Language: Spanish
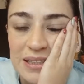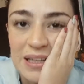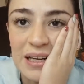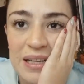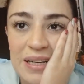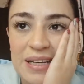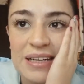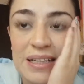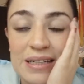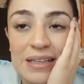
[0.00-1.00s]
Ay,
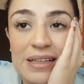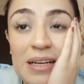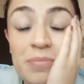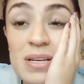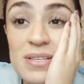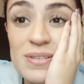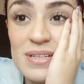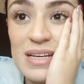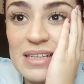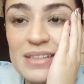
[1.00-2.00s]
¿qué más...
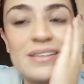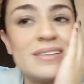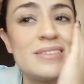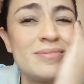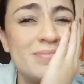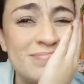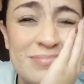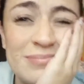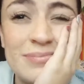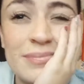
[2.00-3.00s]
Eh,
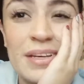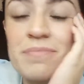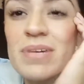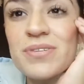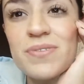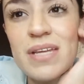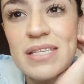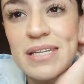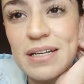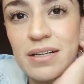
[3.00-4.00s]
¿Qué más
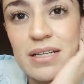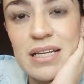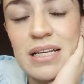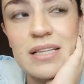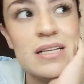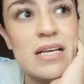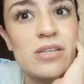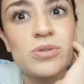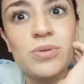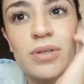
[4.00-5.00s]
dudas tienen? Es que se
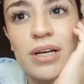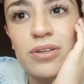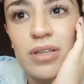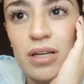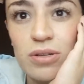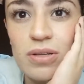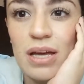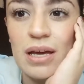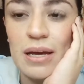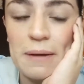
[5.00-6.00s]
los juro que yo trato
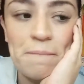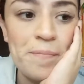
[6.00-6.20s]
de